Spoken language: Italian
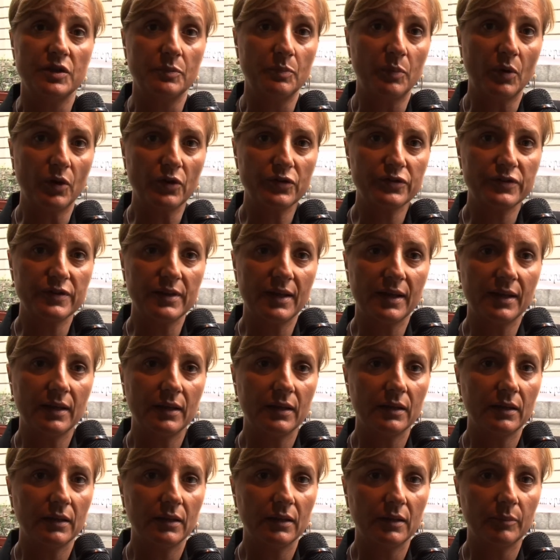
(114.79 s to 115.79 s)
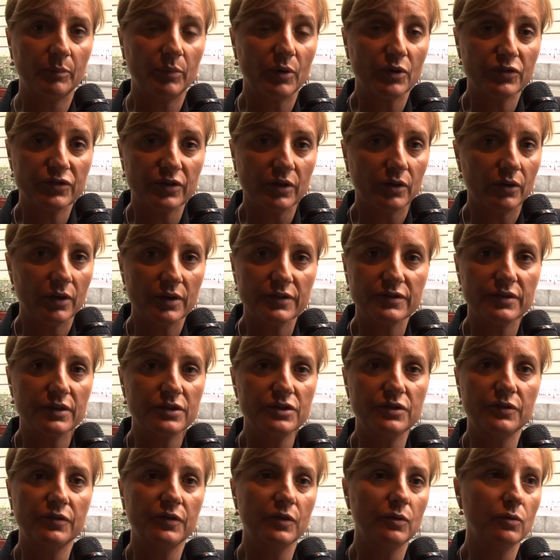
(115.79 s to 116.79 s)
Possa, eh, possano
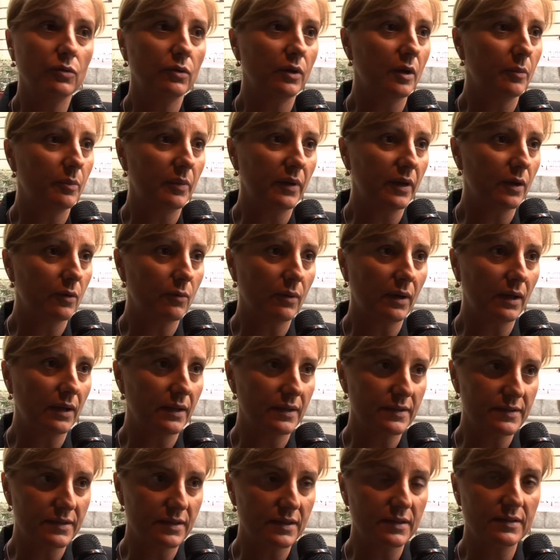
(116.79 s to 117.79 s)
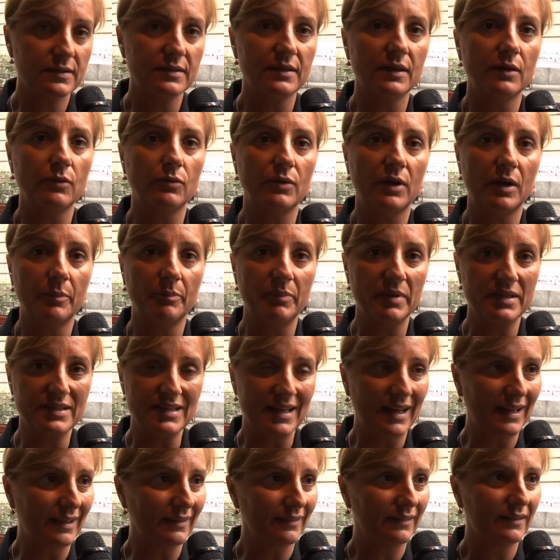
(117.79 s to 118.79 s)
esserci figure per le quali esiste una
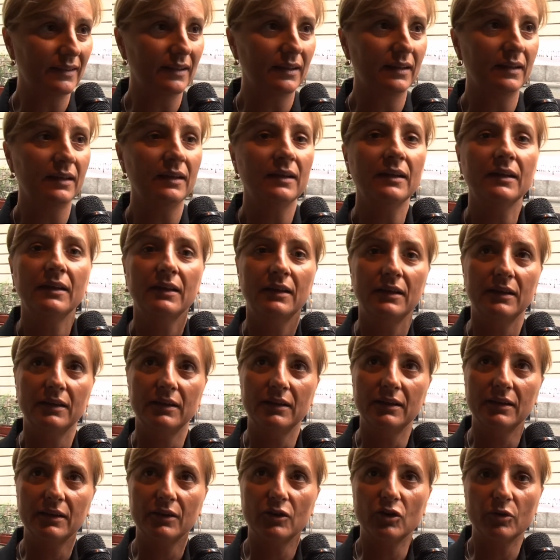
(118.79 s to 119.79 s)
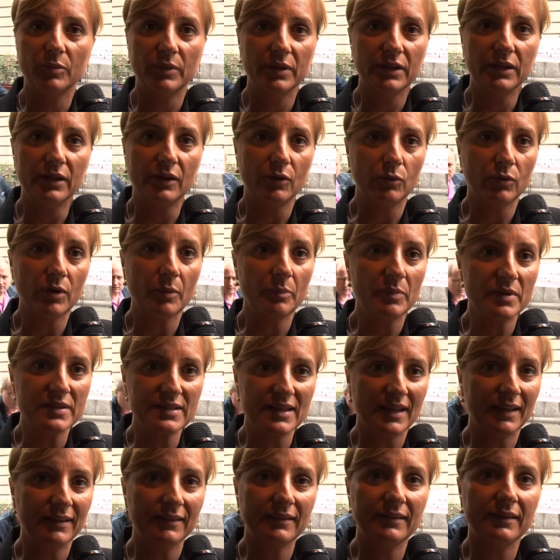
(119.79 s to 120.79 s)
pesante, eh, dire, una
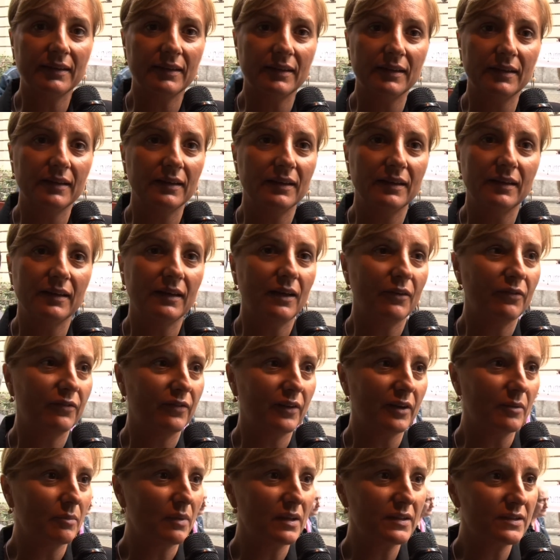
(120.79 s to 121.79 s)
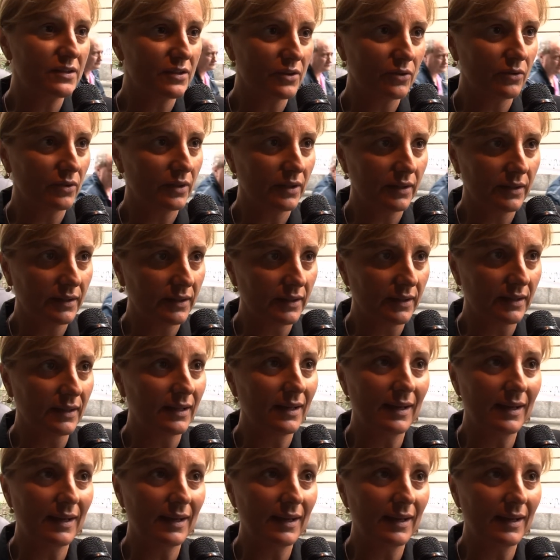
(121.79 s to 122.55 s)
pesante affermazione di